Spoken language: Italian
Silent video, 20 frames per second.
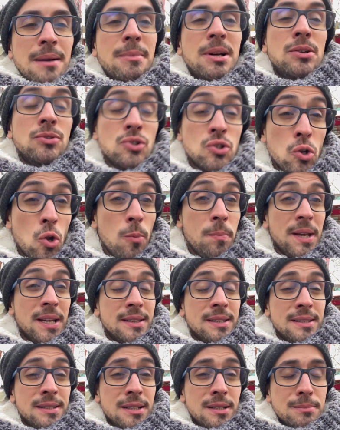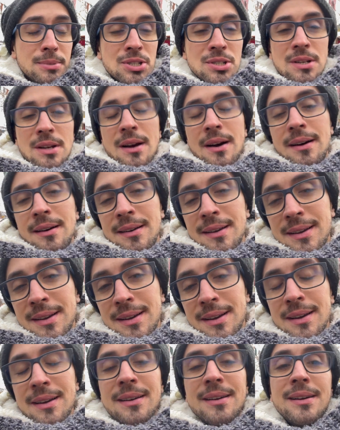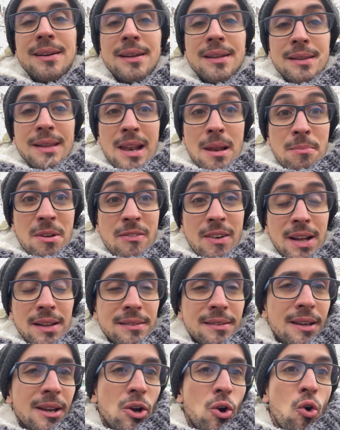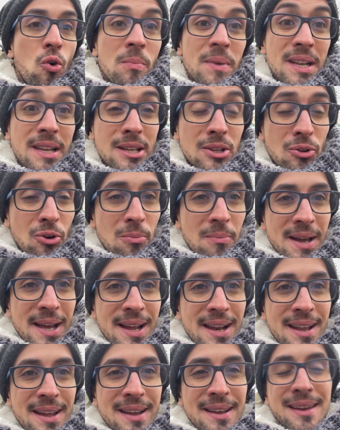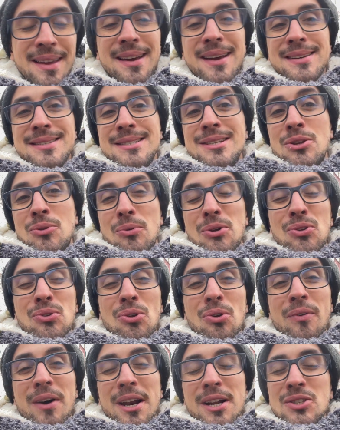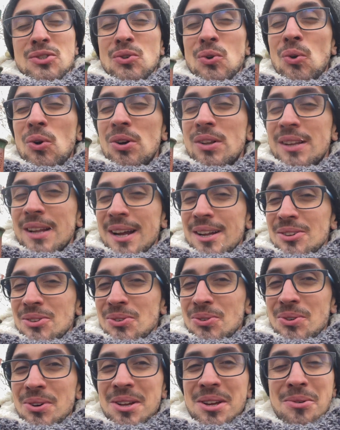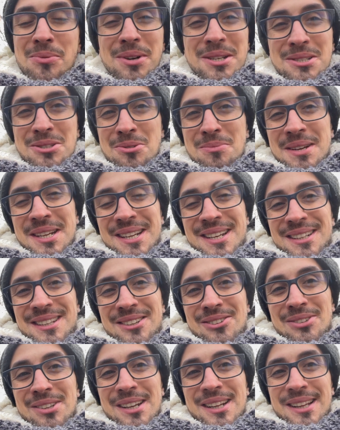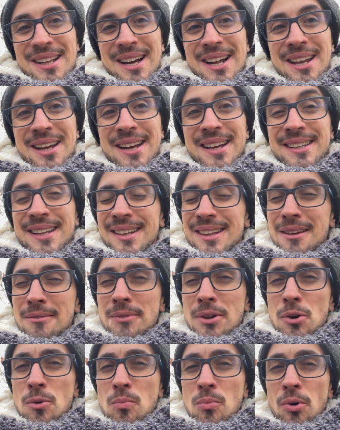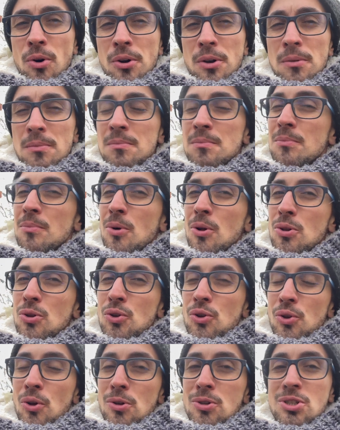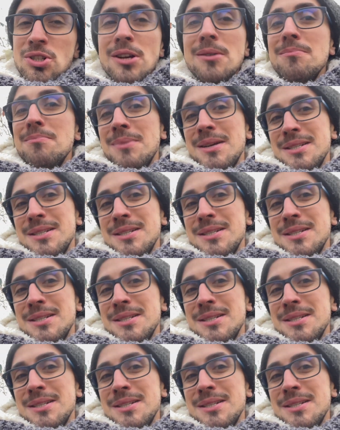Ma non solo piatti tipici, anche eh, delle bevande, come l'idromele, che si può trovare soltanto in questo mercatino di Natale ed è davvero buono, molto dolce ma